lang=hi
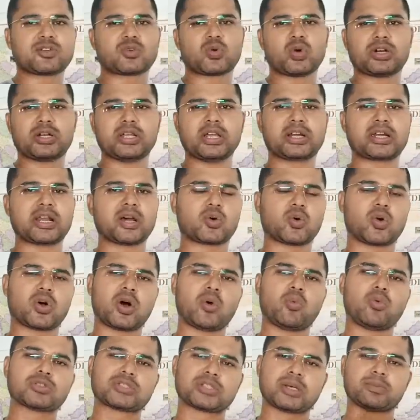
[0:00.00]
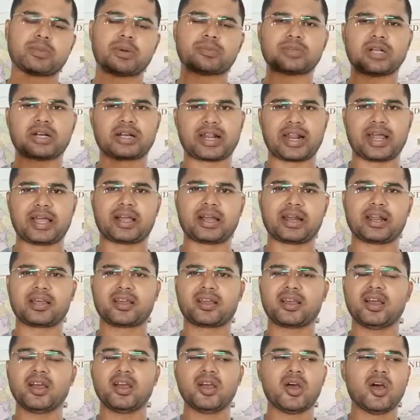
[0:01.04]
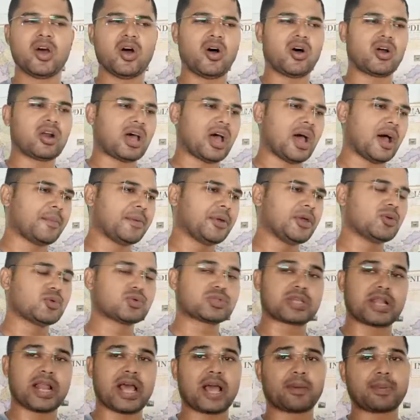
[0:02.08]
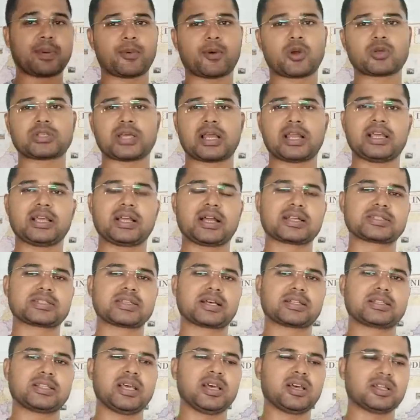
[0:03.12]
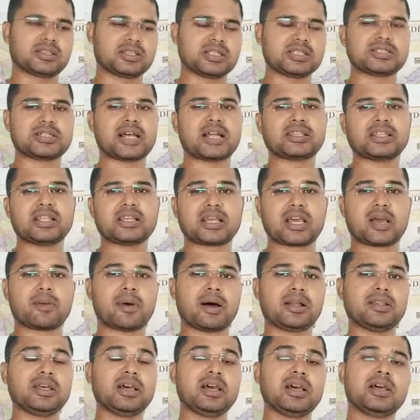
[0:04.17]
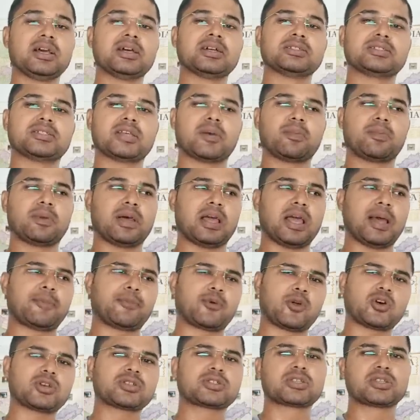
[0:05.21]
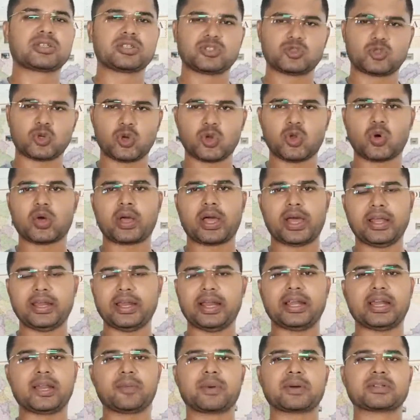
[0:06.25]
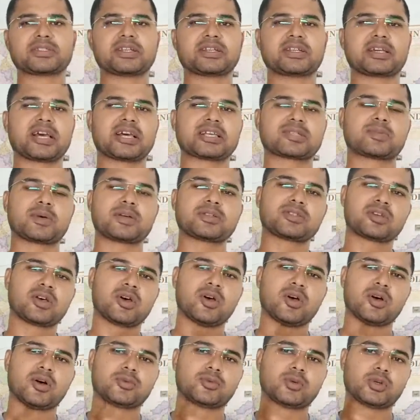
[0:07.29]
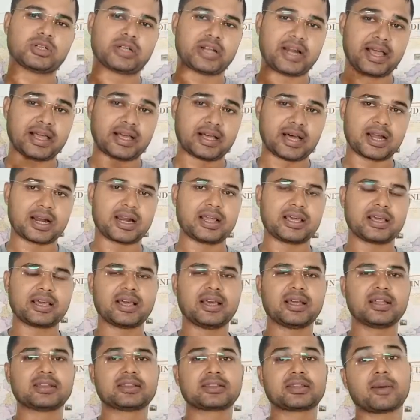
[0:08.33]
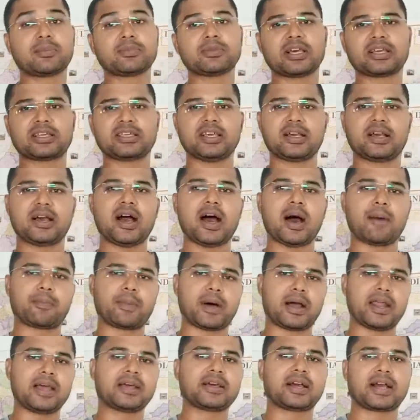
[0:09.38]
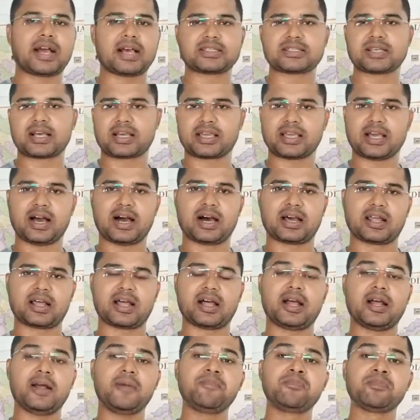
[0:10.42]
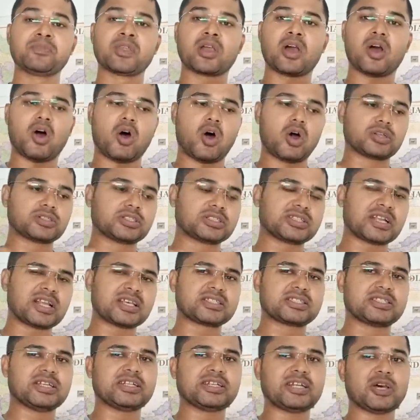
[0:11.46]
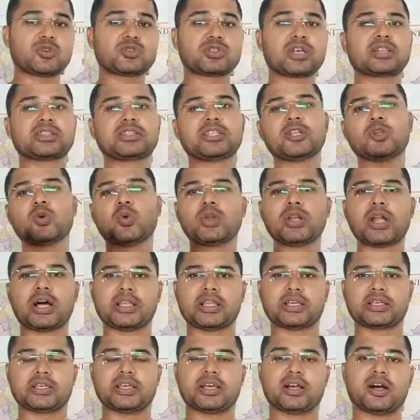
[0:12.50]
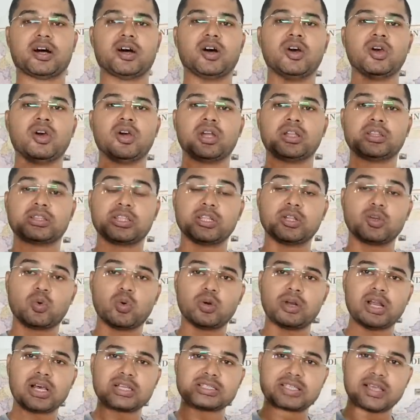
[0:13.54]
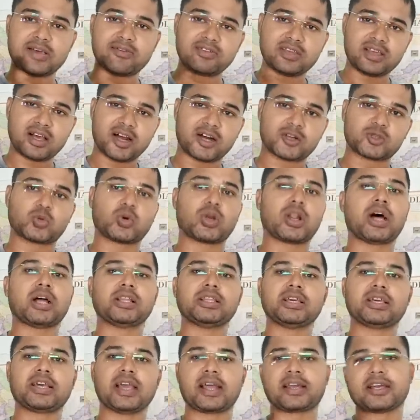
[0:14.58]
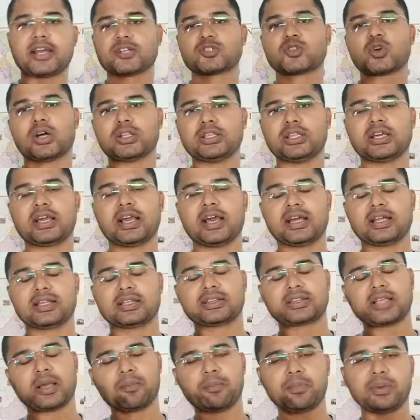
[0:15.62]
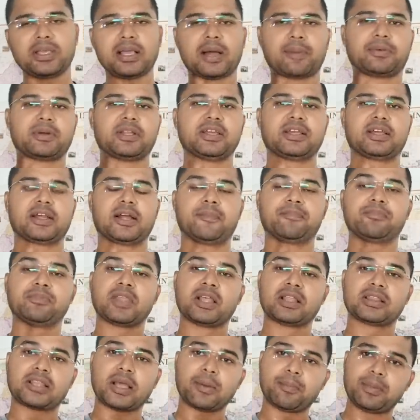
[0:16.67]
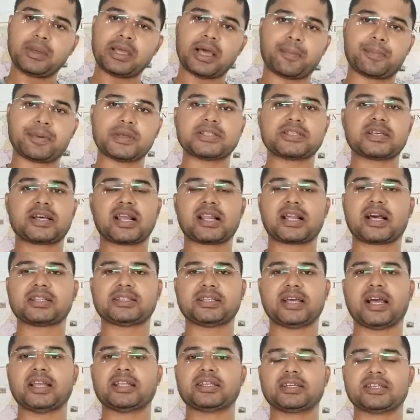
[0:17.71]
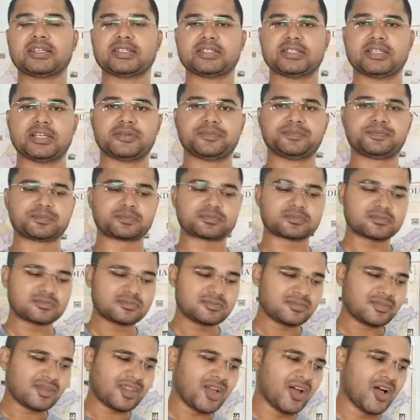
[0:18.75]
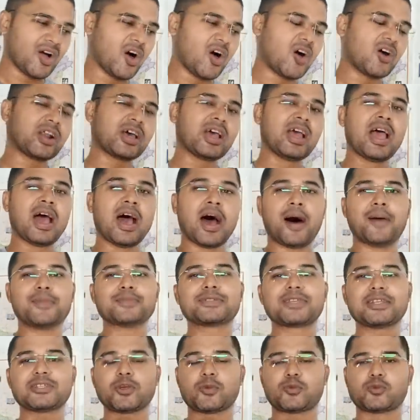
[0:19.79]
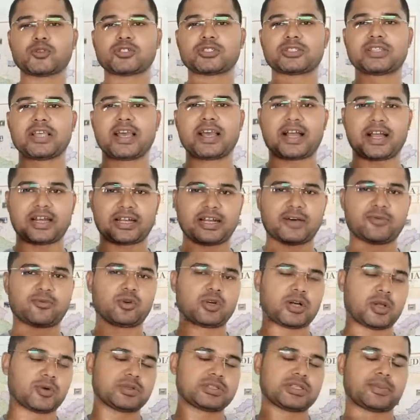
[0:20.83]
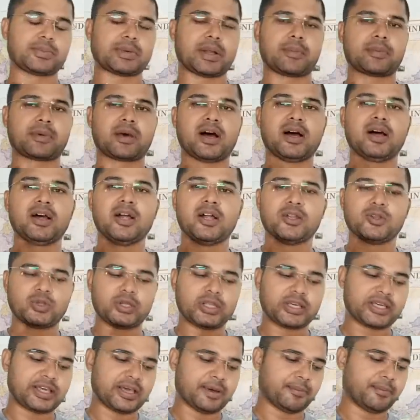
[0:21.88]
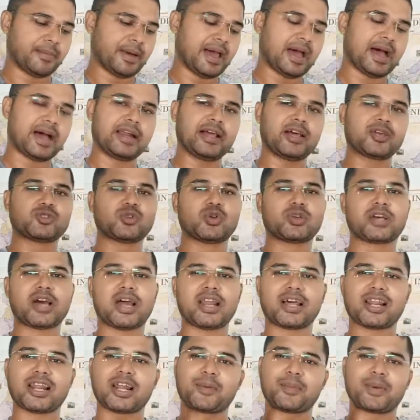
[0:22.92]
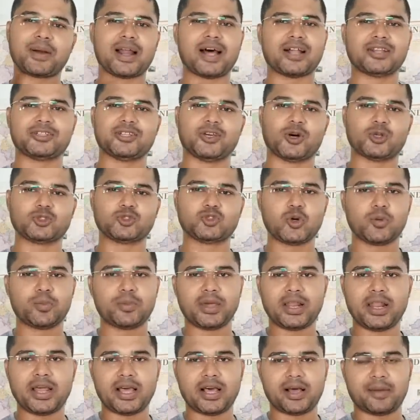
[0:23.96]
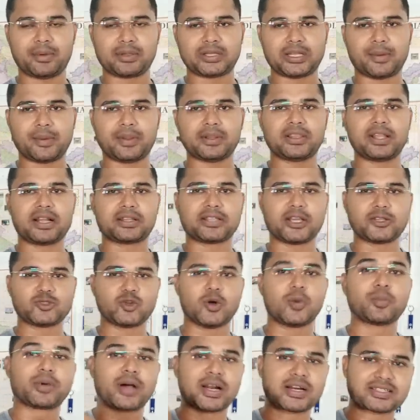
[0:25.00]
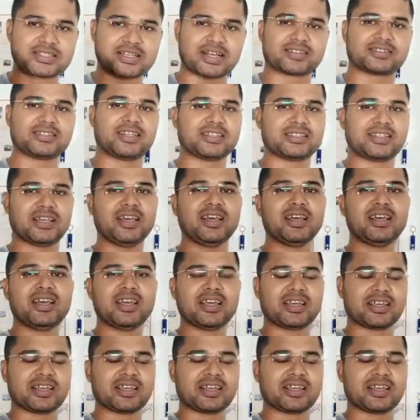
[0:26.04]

भी स्कोर ठीक ठाक होगा वो संभवतः ट्राई करेंगे और अभी उस रैंक पे भरोसा नहीं कर सकते तीन चार दिन के बाद जब अप्रोक्स जो लोग हैं नाइन्टी परसेंट के आसपास वो ट्राई कर लेंगे तब देखिएगा आपका रैंक कैसा क्या आ रहा है और जितना सीट है उसका तीन गुना देखिएगा तीन गुना से भी अगर थोड़ा अधिक है डेढ़ सौ अधिक है तब भी आप ठीक है तब भी आप फिजिकल का तैयारी कीजिए और हमसे जो पूछते हैं कट्टा फोटो इस सब टाइप का तो देखिए मैं हर एक जोन का अलग अलग बना दिया हूँ जो मेरे मतलब अंदर था जो हम कर सकते थे